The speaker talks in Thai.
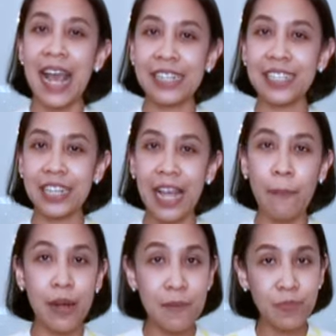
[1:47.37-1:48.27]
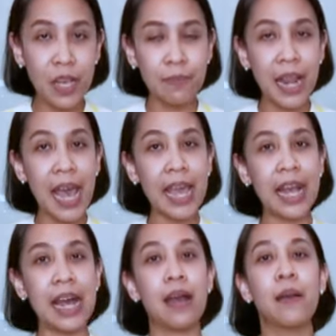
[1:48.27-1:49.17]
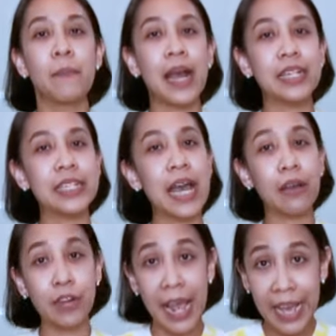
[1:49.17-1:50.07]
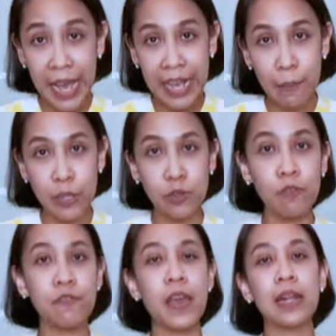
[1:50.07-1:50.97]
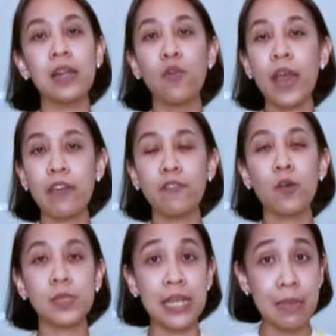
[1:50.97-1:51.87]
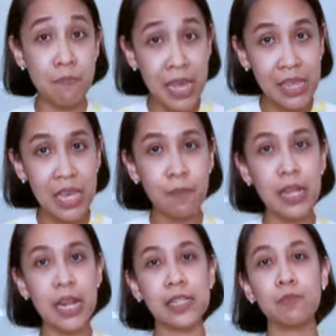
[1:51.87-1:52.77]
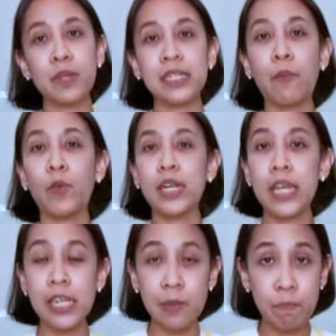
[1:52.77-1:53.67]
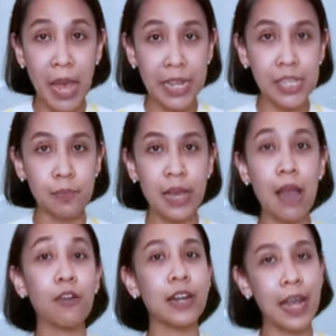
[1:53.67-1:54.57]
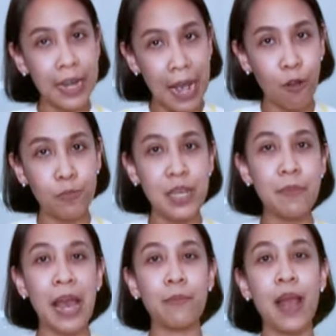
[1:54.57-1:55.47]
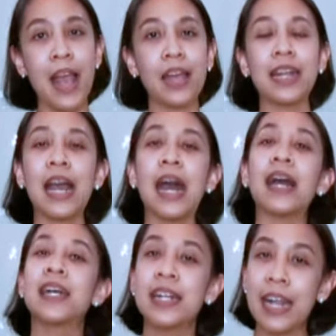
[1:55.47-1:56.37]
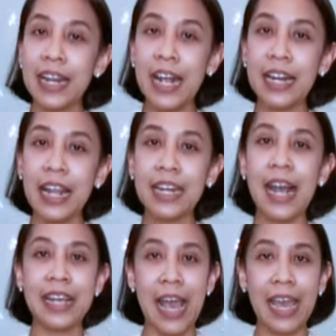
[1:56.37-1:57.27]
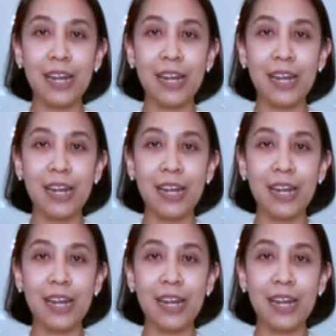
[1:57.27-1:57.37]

อาจจะติดตามเพิ่มเติมได้ค่ะ ผ่านทางรายงานการประชุมเฟดหรือว่า FOMC meeting minutes ประจำวันที่ 28-29 กรกฎาคมที่ผ่านมานะคะทั้งนี้ทั้งนั้นค่ะอยาก